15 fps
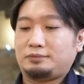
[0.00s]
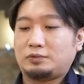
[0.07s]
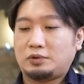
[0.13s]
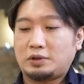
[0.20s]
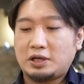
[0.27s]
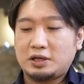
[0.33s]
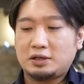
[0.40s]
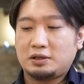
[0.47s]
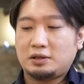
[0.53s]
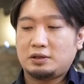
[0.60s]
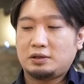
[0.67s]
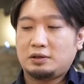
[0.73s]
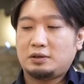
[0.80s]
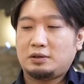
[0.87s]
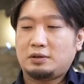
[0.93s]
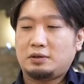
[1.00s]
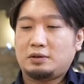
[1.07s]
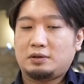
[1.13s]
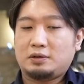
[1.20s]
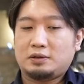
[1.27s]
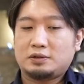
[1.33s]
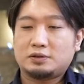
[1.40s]
こうね、
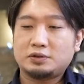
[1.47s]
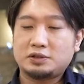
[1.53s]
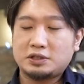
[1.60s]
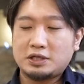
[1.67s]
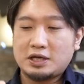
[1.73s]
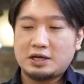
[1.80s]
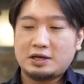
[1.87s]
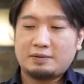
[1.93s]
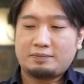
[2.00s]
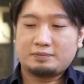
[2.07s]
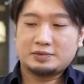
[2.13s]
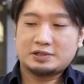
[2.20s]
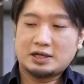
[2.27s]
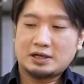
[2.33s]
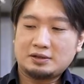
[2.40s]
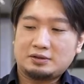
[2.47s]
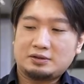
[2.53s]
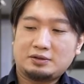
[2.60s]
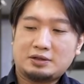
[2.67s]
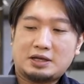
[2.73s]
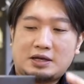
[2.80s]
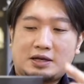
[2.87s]
そしてちゃん
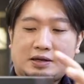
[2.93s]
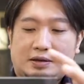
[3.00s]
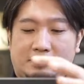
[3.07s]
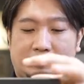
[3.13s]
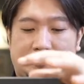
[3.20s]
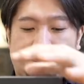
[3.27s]
とね